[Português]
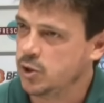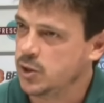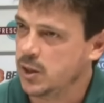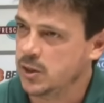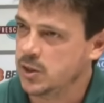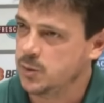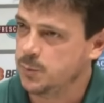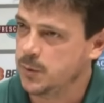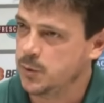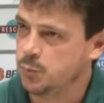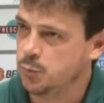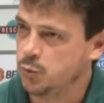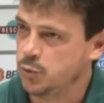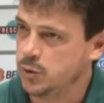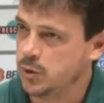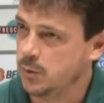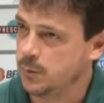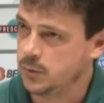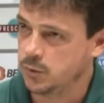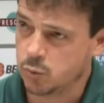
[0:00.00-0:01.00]

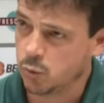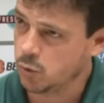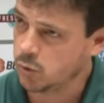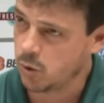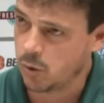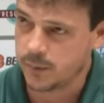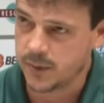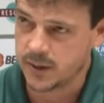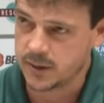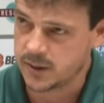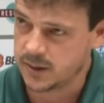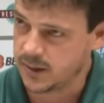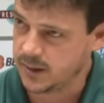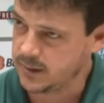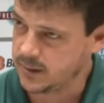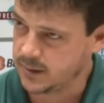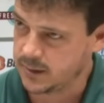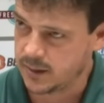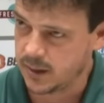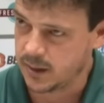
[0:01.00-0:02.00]
jogo. Totalmente
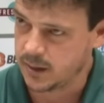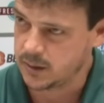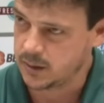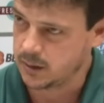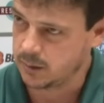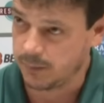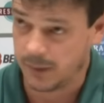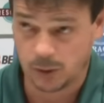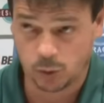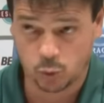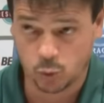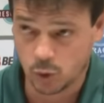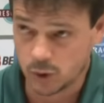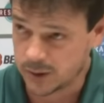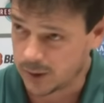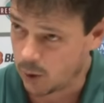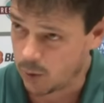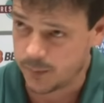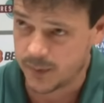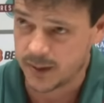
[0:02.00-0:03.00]
inexistente, mas
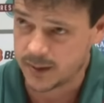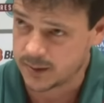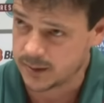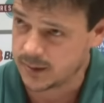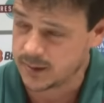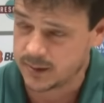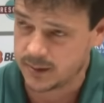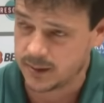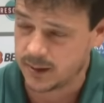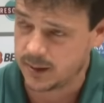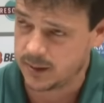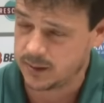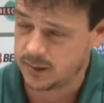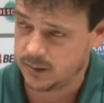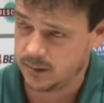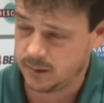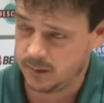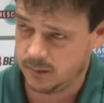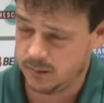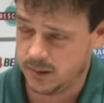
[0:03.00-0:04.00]
totalmente
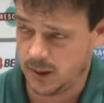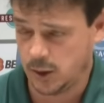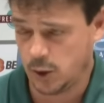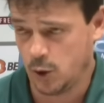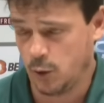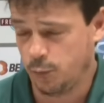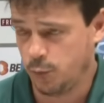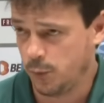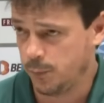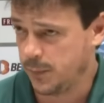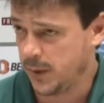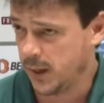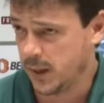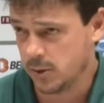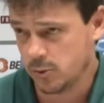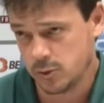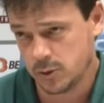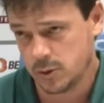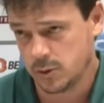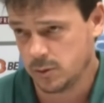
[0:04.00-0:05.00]
inexistente. Se aquilo for
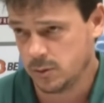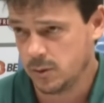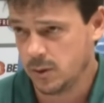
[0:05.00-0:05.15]
pênalti,